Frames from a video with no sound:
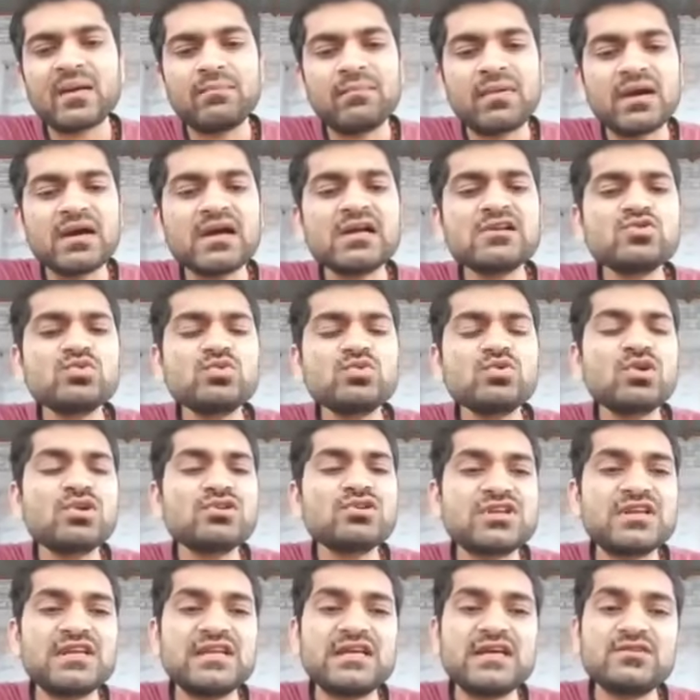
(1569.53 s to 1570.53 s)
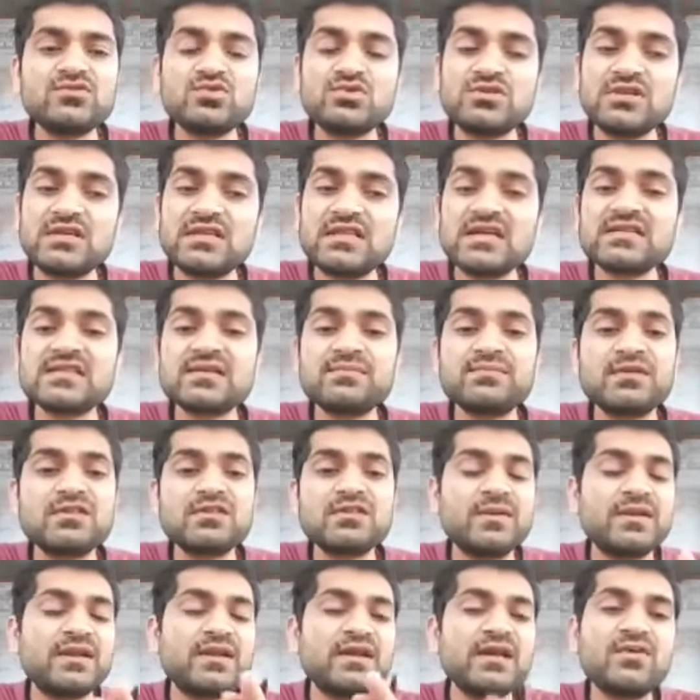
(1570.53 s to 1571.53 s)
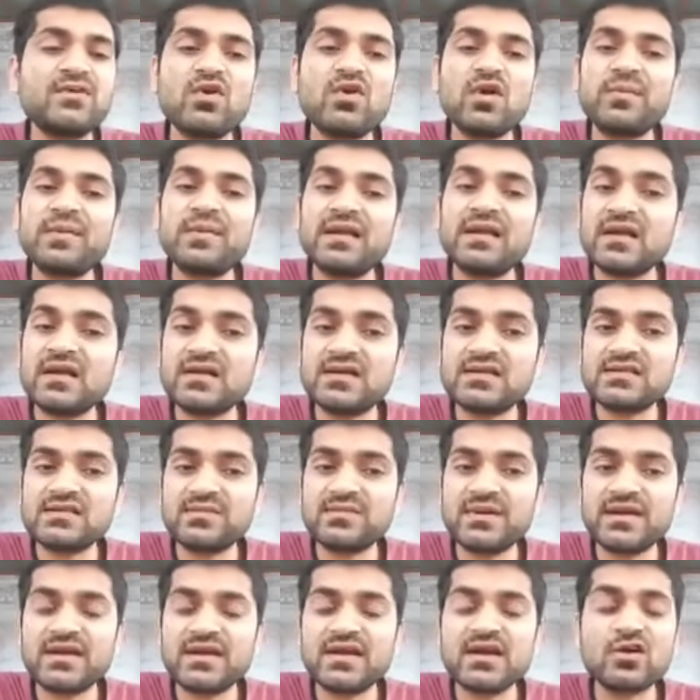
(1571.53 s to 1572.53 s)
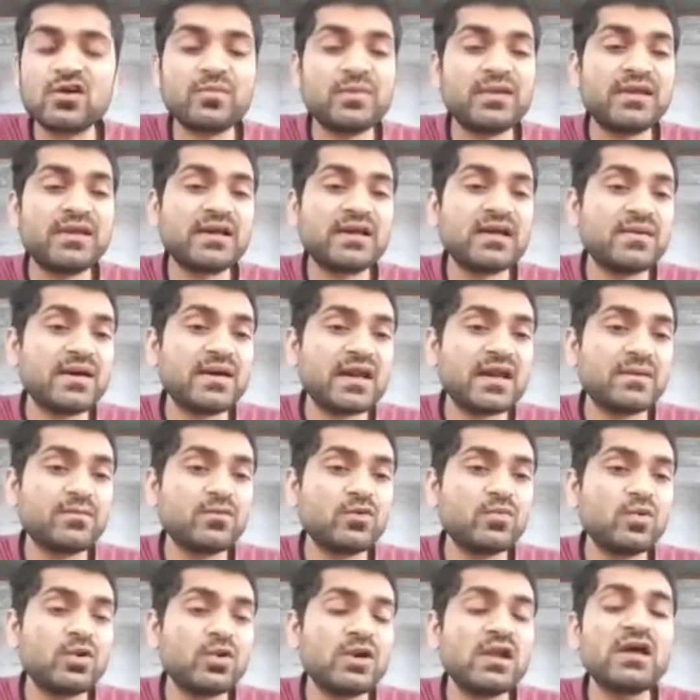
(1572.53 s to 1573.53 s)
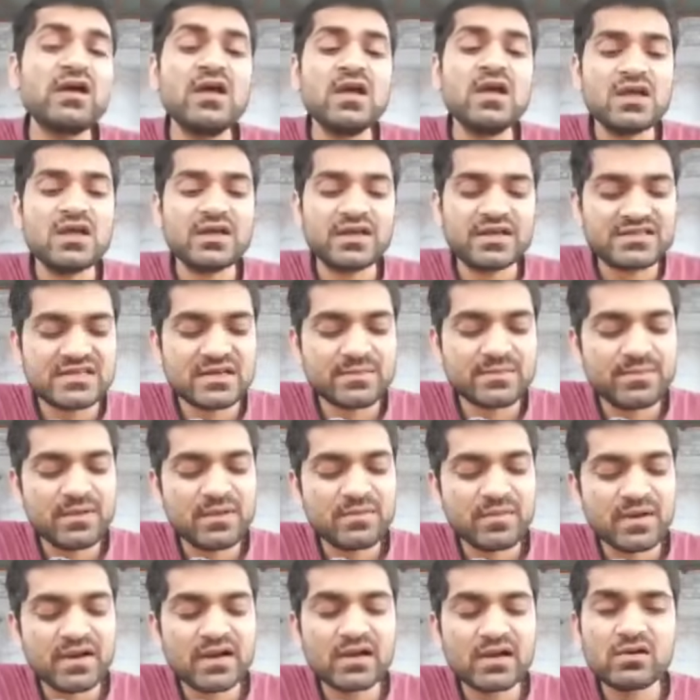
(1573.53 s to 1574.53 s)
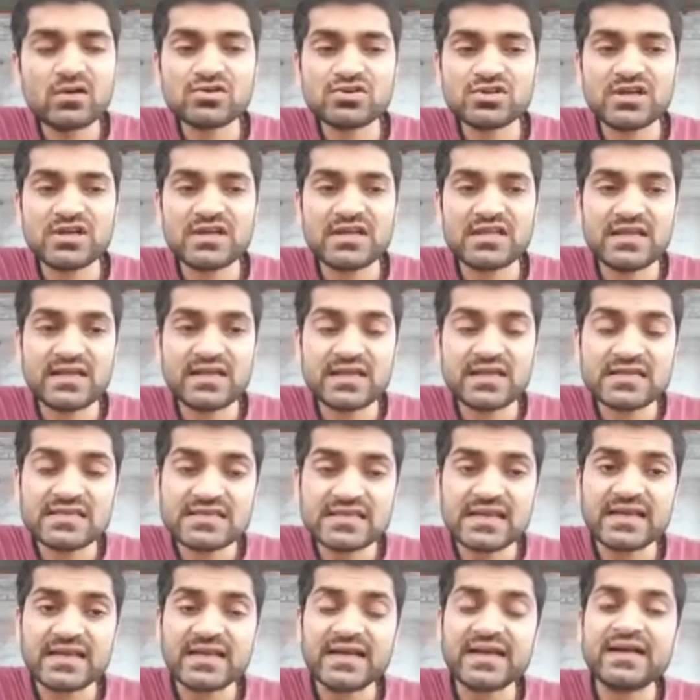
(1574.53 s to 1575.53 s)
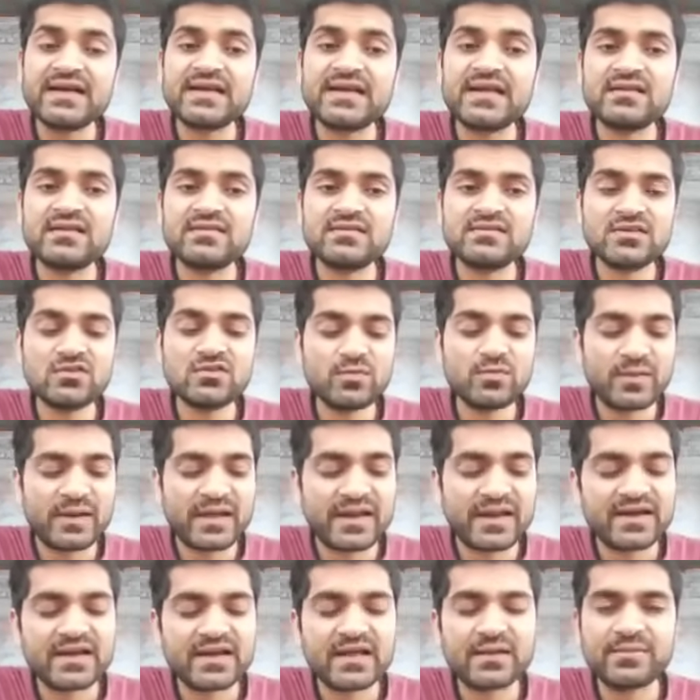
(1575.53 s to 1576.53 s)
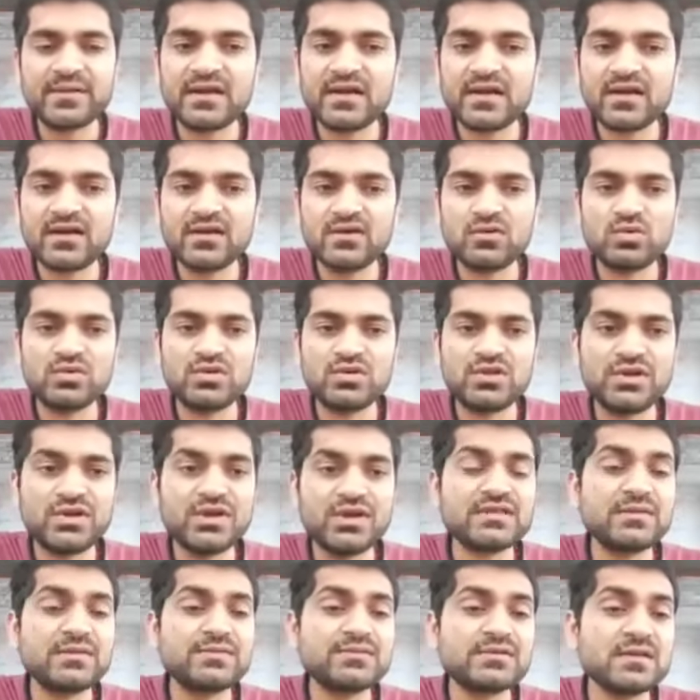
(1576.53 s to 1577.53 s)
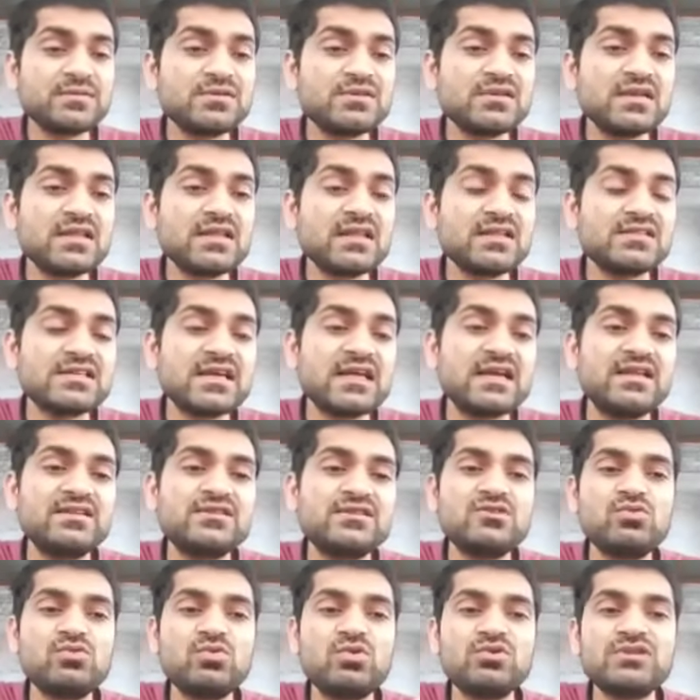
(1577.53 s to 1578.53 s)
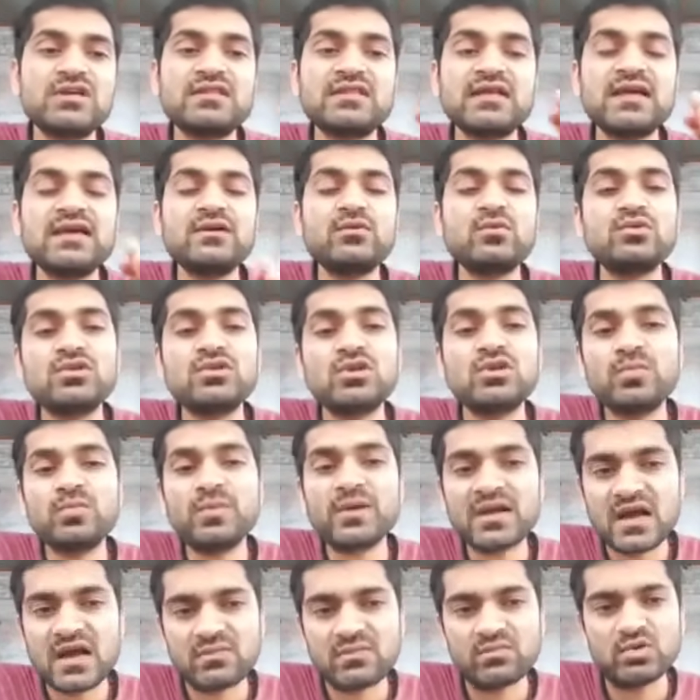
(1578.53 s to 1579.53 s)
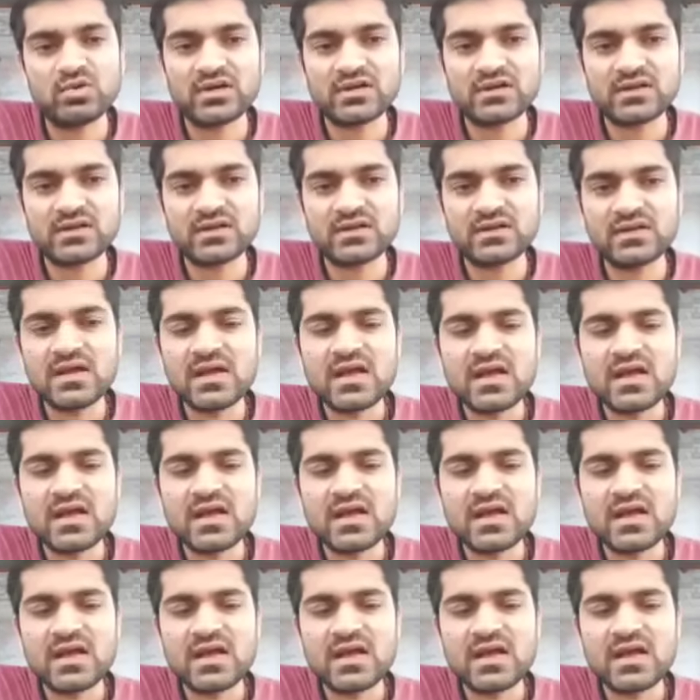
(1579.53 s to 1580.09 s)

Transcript: मंगल शुक्र और शनि का जो सीधा संबंध बनेगा वो आपके लग्न से बनेगा और मैंने कई बार आपको बोला कि जब भी मंगल और शनि की इस तरह के इंटेंसिव प्लानट आपके लग्न को देखें तब सबसे ज़्यादा चैलेंजिंग हो जाता है खुद के ऊपर काबू रखना